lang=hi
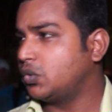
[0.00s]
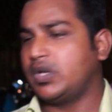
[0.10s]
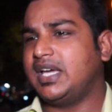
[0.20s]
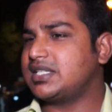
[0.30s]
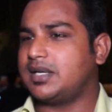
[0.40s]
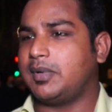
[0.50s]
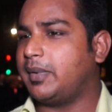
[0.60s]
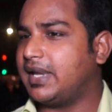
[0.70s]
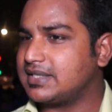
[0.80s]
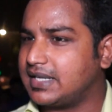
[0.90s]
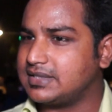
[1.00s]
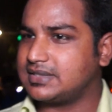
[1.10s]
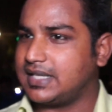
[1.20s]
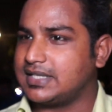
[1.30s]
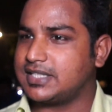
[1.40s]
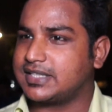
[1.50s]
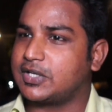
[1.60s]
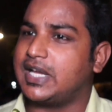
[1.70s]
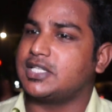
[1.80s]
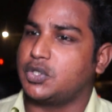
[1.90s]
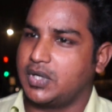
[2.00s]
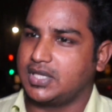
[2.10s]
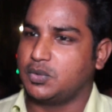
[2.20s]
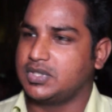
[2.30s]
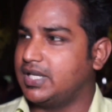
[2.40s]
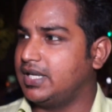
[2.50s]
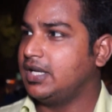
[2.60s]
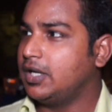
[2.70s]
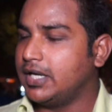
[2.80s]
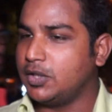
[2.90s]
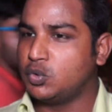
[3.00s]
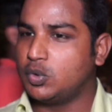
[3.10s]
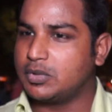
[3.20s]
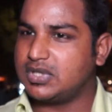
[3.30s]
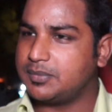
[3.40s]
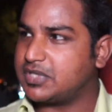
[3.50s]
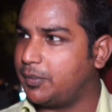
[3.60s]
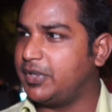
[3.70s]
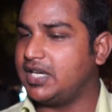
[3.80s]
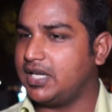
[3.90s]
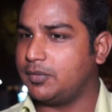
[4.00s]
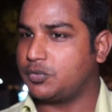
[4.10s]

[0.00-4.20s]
तो ये सब हमारे सांसद की क्या ज़रूरत है उन्हें हिंदू मुस्लिम सभी ने